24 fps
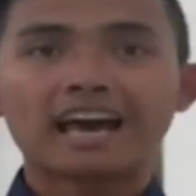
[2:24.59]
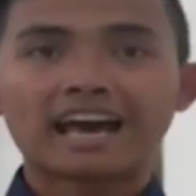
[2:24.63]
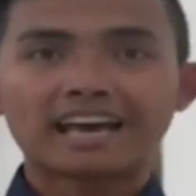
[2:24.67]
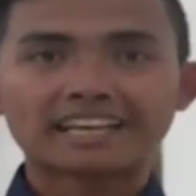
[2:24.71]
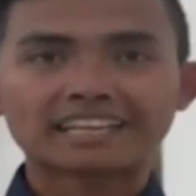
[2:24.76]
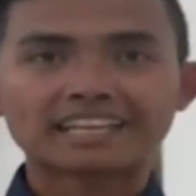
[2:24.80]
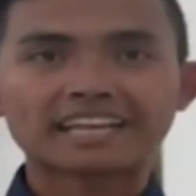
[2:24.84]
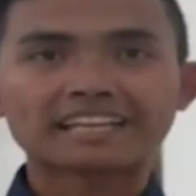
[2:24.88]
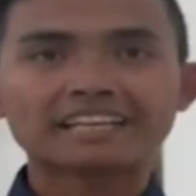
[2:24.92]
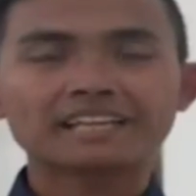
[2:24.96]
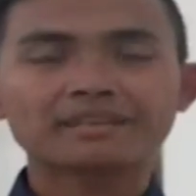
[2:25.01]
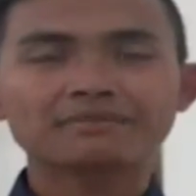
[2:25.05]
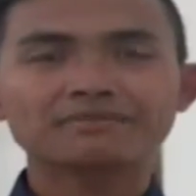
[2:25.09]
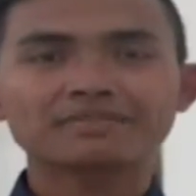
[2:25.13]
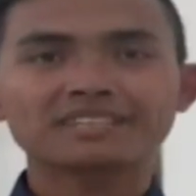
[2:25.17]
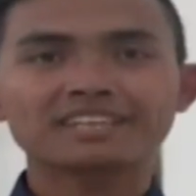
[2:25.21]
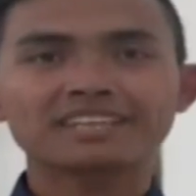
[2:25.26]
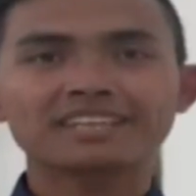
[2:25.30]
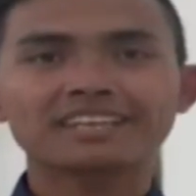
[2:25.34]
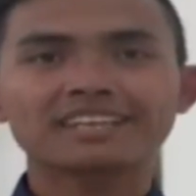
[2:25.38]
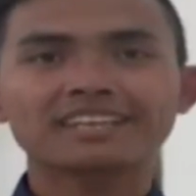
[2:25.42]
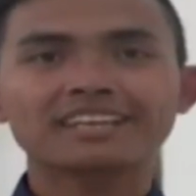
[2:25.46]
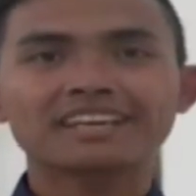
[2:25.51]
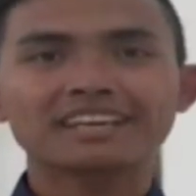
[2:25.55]
Ria
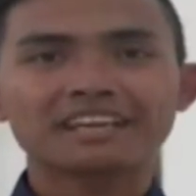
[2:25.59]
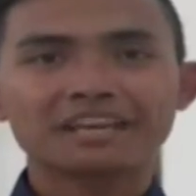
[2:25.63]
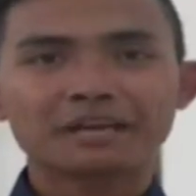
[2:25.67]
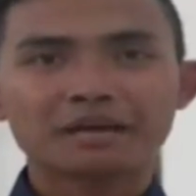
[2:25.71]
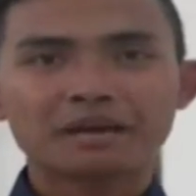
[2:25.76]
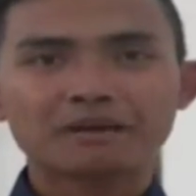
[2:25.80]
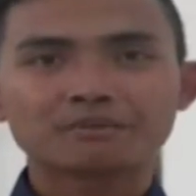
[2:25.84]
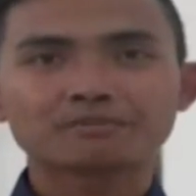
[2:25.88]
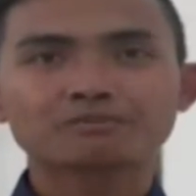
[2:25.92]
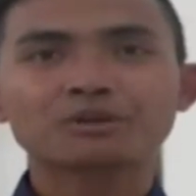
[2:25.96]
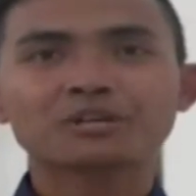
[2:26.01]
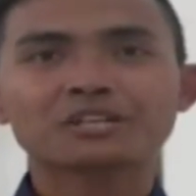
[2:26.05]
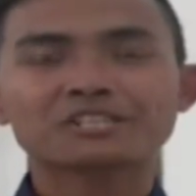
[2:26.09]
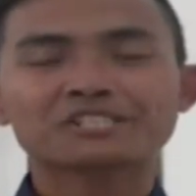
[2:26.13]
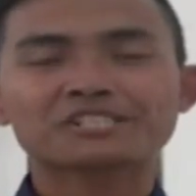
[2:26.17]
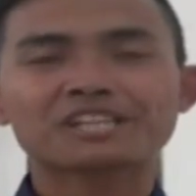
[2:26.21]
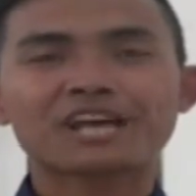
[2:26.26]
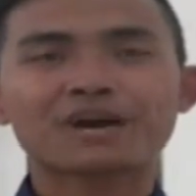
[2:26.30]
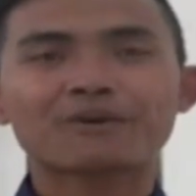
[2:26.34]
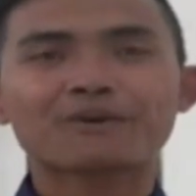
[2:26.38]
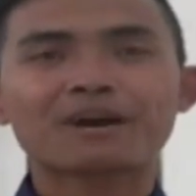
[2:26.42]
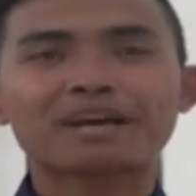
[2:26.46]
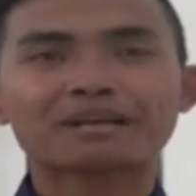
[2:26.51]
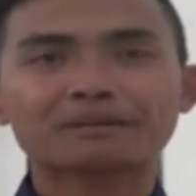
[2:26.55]
Rifki, Budi
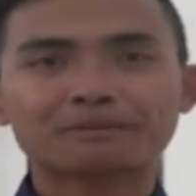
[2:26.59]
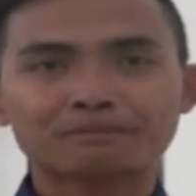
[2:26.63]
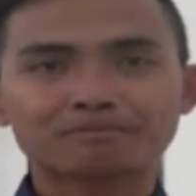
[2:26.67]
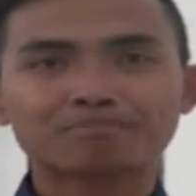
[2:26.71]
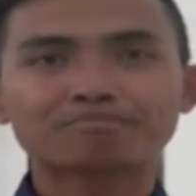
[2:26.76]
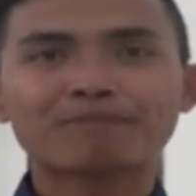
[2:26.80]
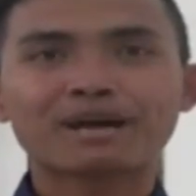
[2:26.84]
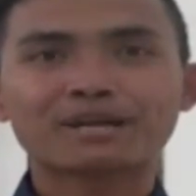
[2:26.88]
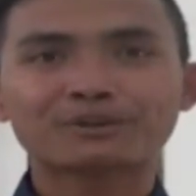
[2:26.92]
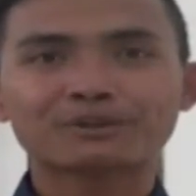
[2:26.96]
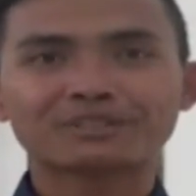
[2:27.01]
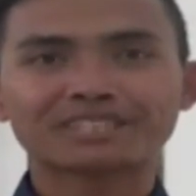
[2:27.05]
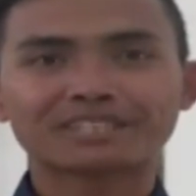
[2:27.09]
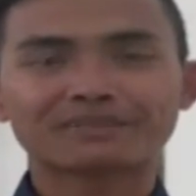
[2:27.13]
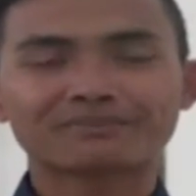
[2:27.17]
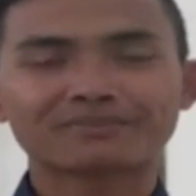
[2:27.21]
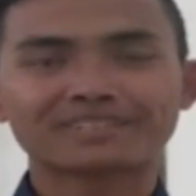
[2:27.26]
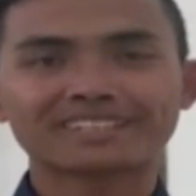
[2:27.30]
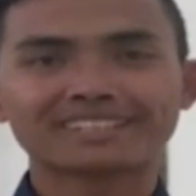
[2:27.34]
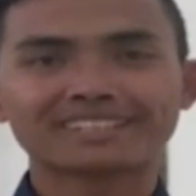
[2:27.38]
Setiawan, Bandung